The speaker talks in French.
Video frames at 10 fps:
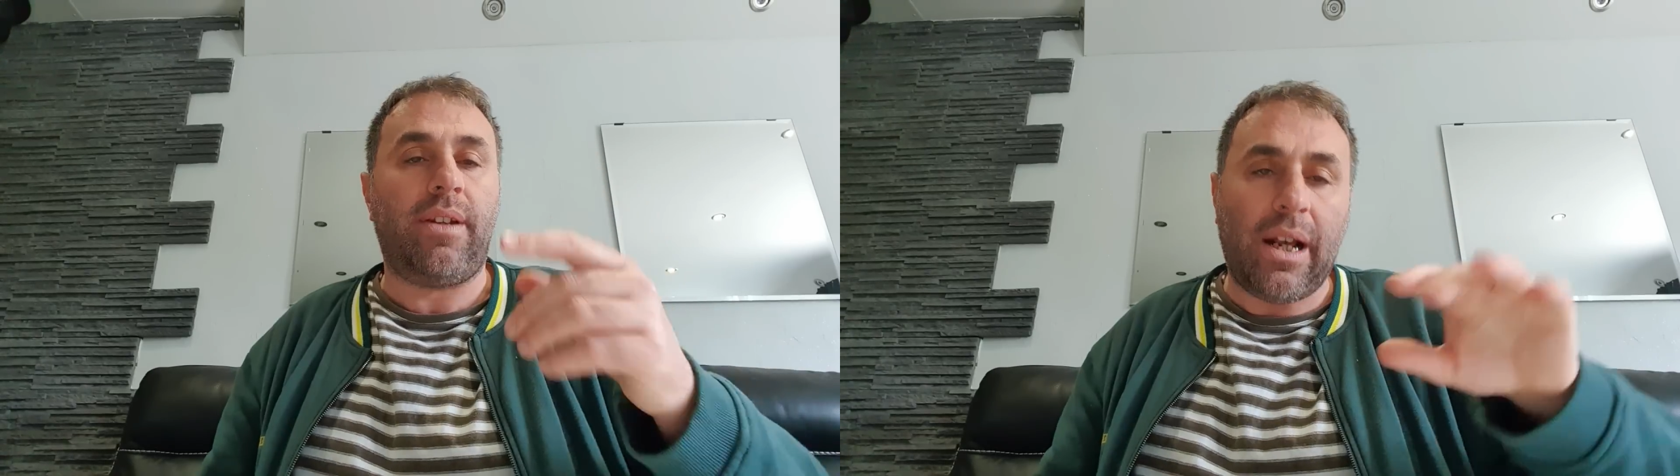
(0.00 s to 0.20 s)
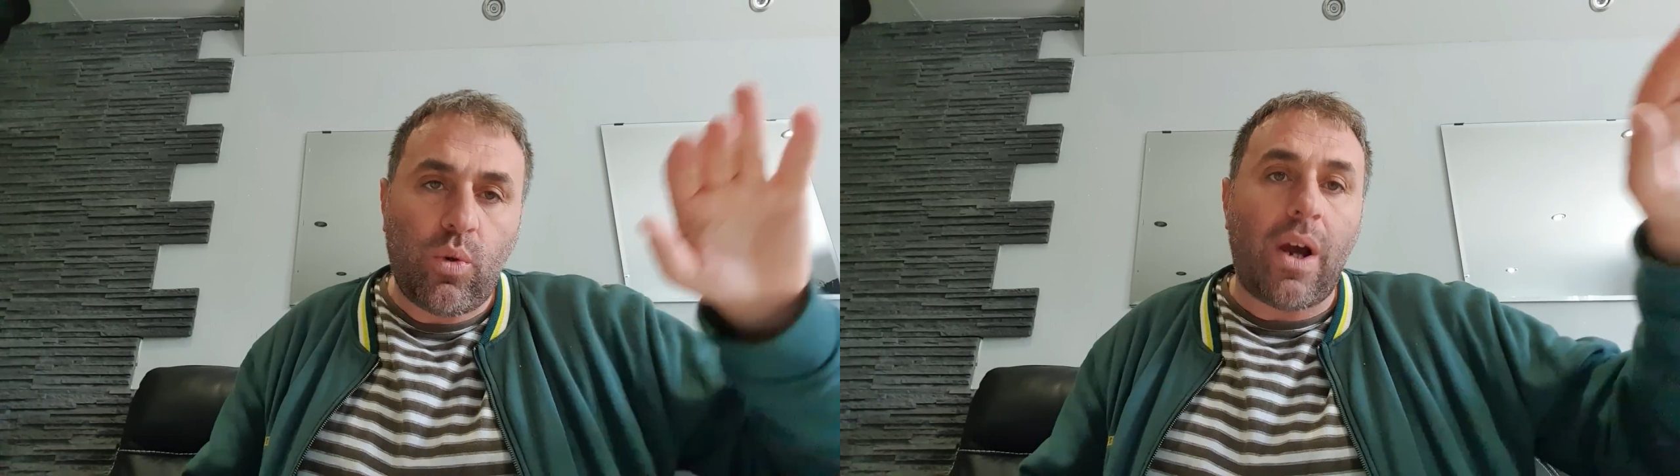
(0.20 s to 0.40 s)

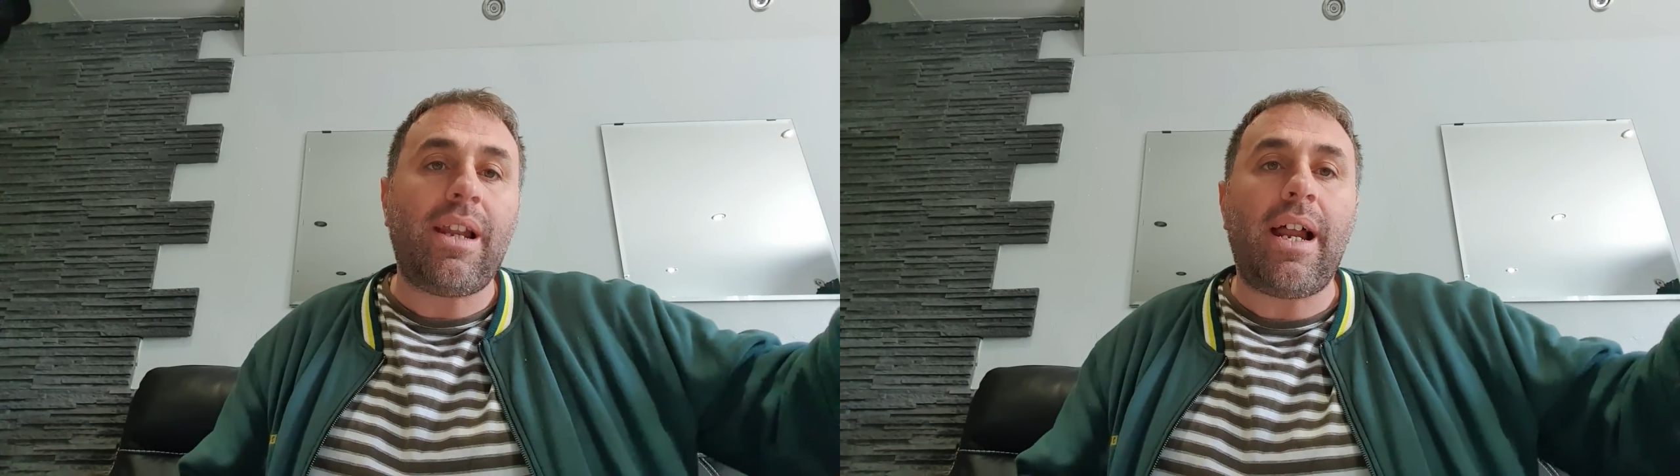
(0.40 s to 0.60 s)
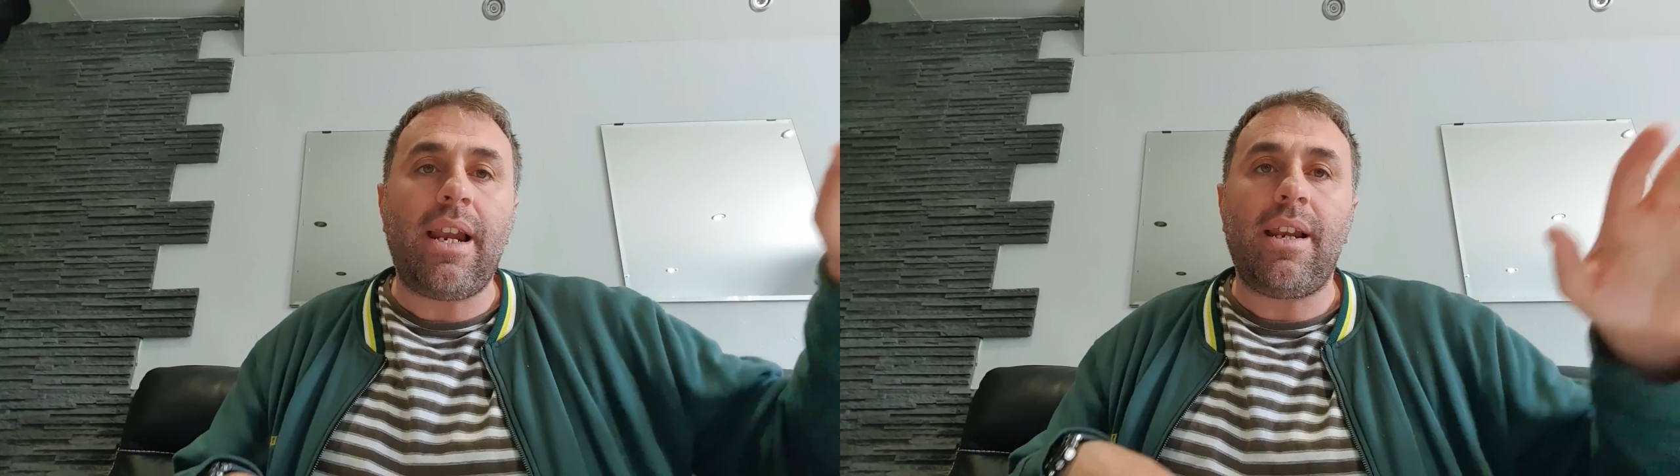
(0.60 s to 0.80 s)

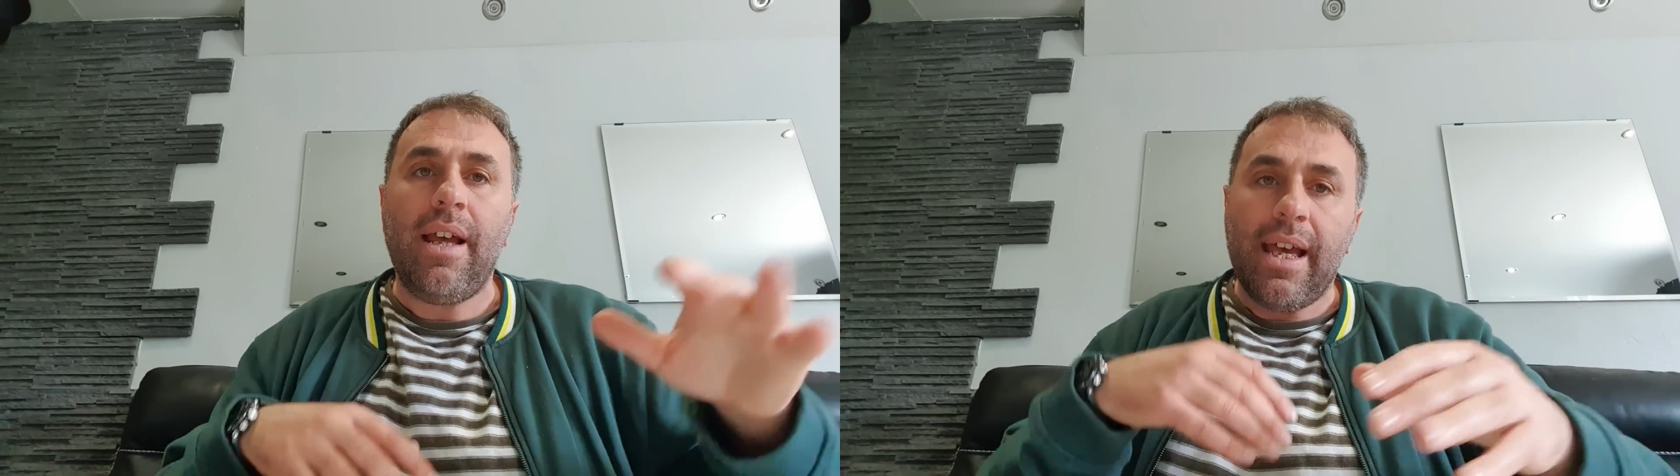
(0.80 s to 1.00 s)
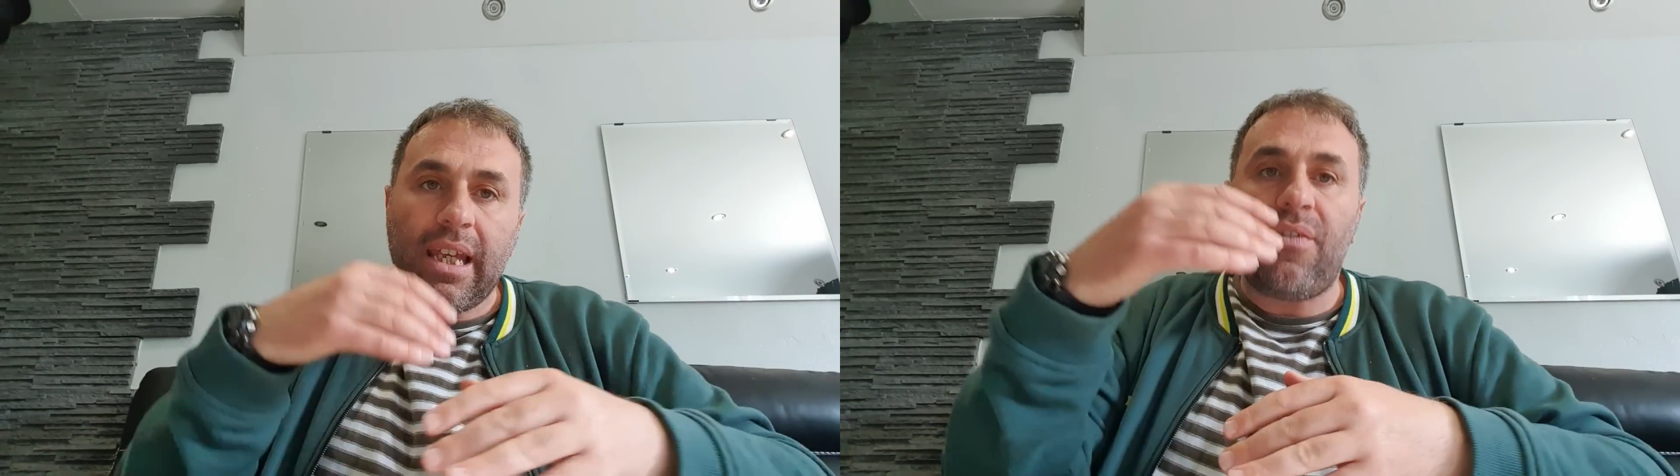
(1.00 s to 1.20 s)

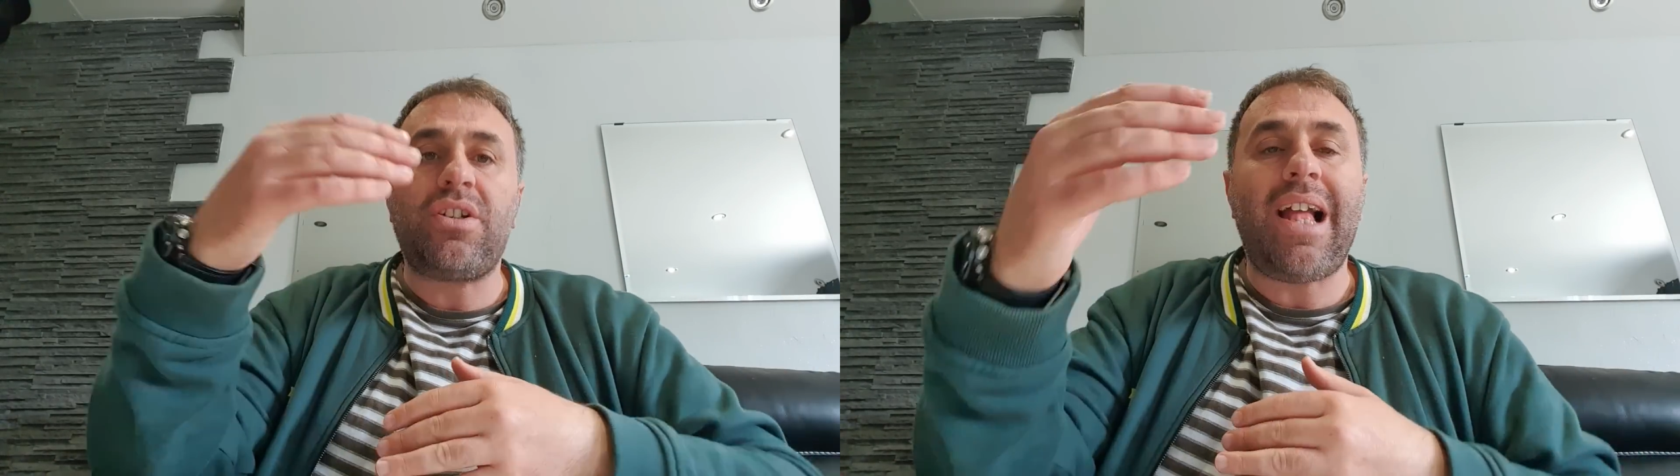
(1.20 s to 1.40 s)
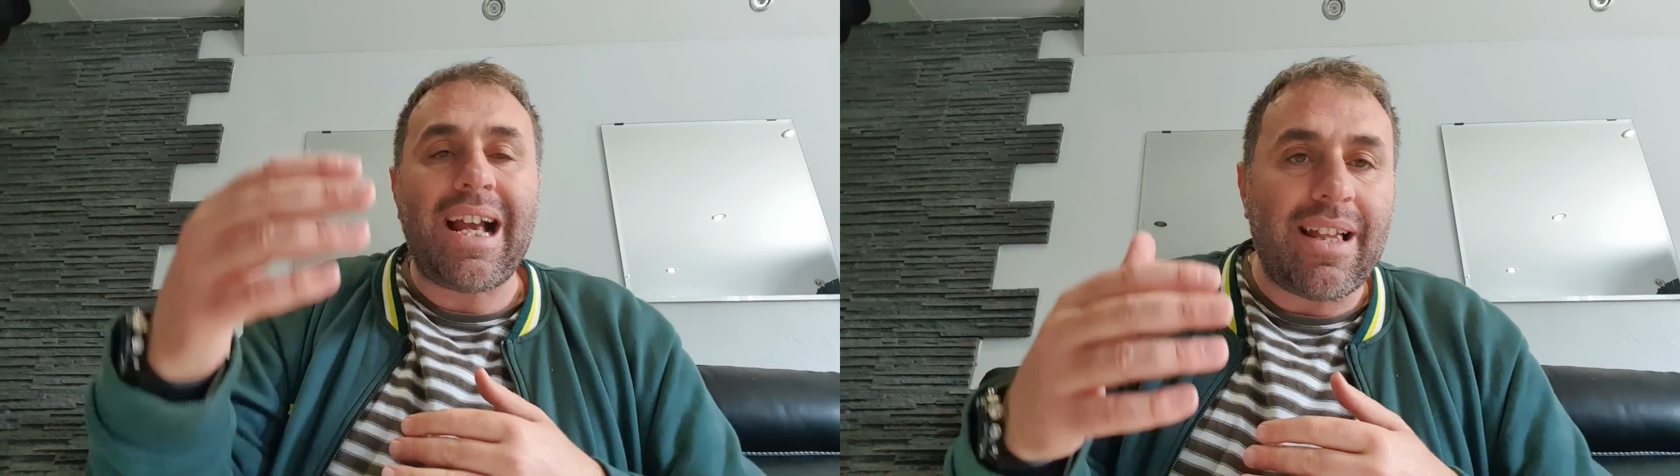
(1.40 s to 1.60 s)

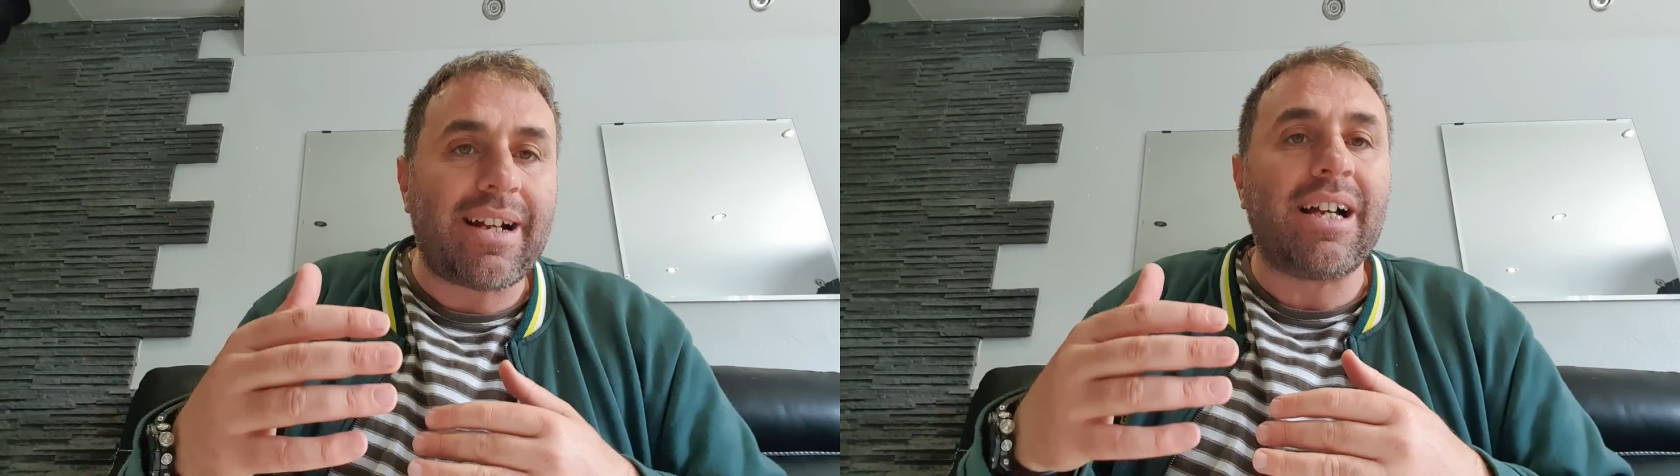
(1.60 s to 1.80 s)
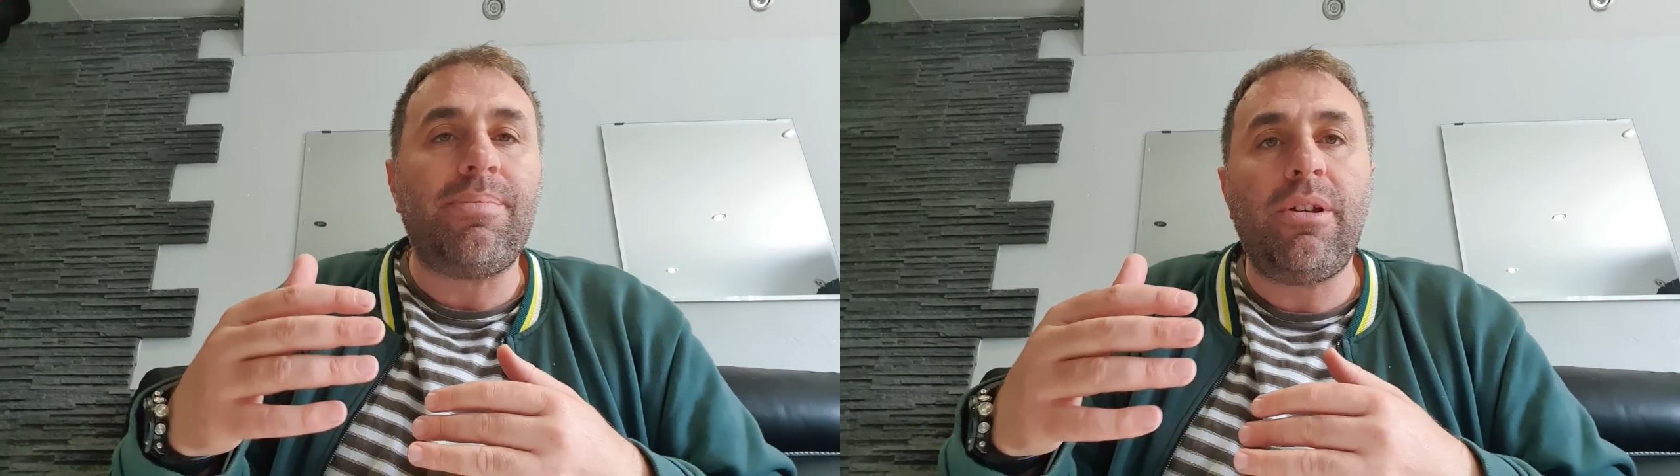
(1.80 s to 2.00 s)
4